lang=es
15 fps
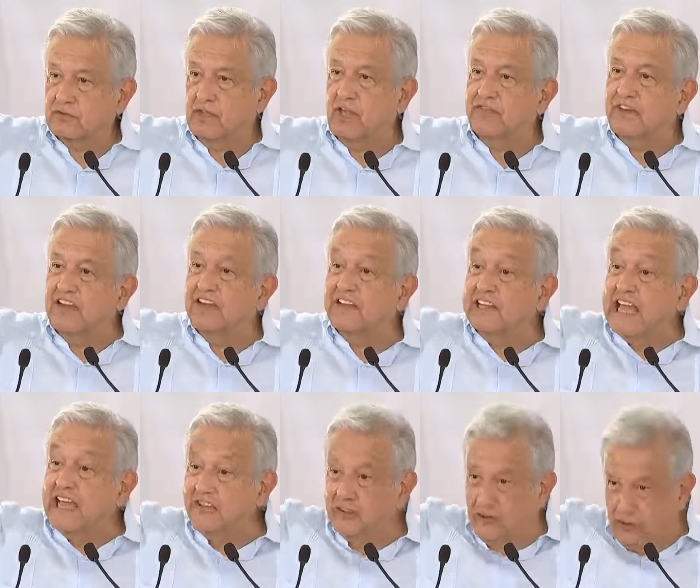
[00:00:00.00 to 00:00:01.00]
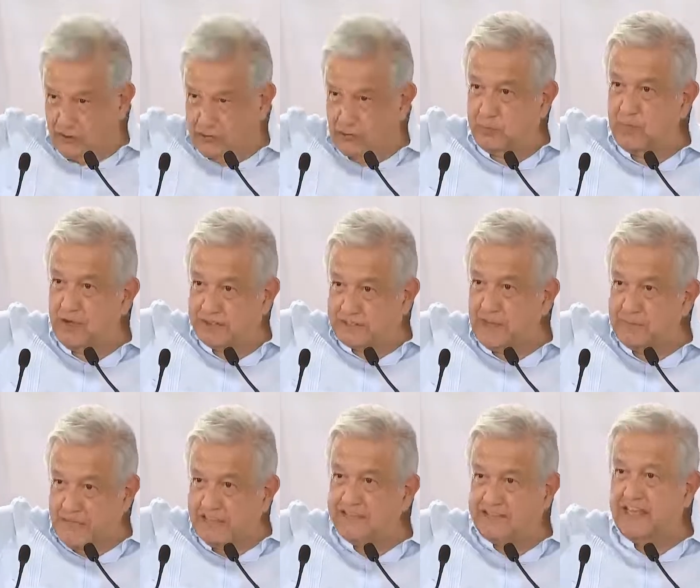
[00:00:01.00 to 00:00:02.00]
defendiendo
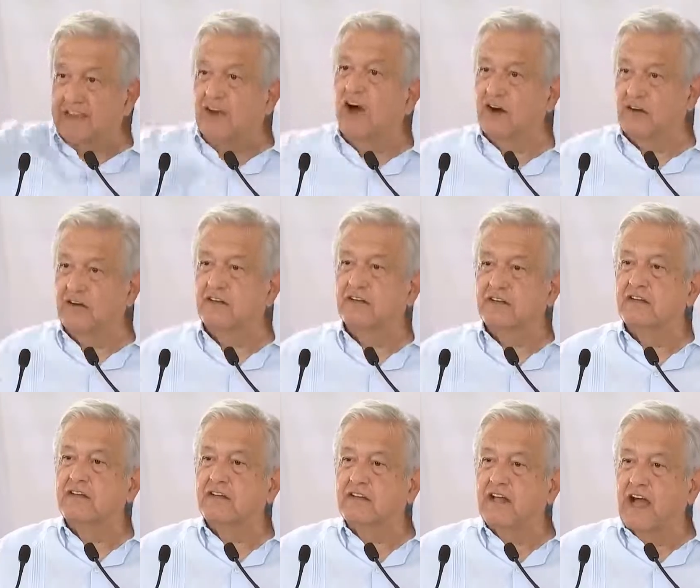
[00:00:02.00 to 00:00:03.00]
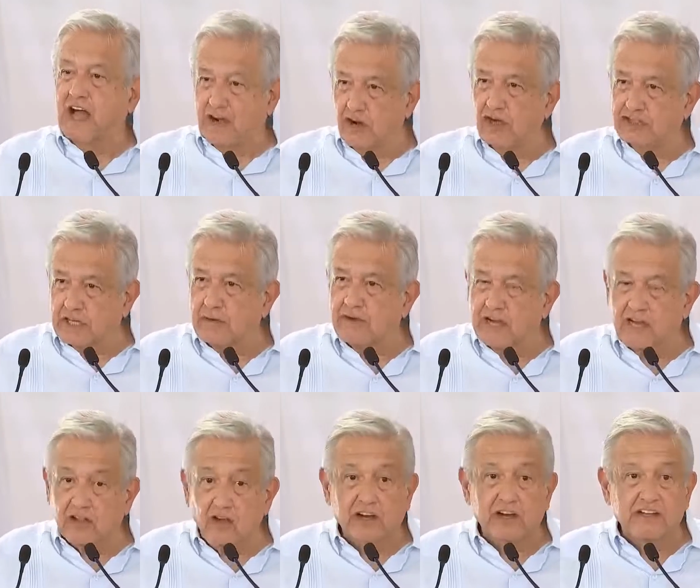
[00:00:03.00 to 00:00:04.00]
supuestamente, ¿no? A los
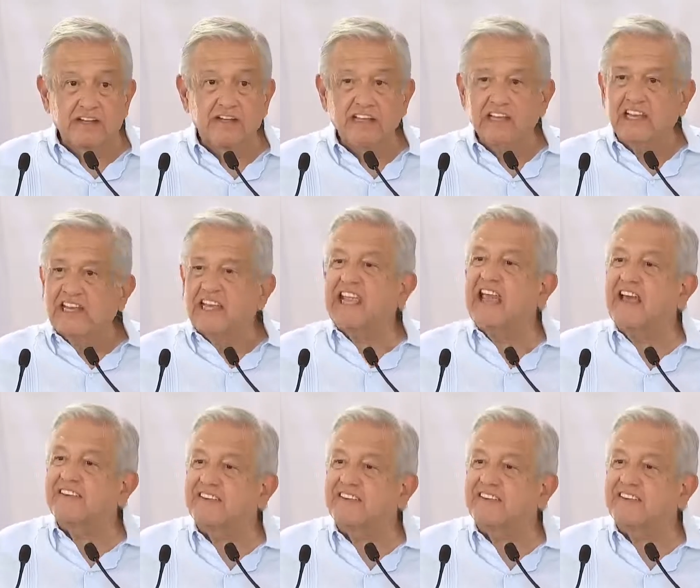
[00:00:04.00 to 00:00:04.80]
trabajadores. ¿Y qué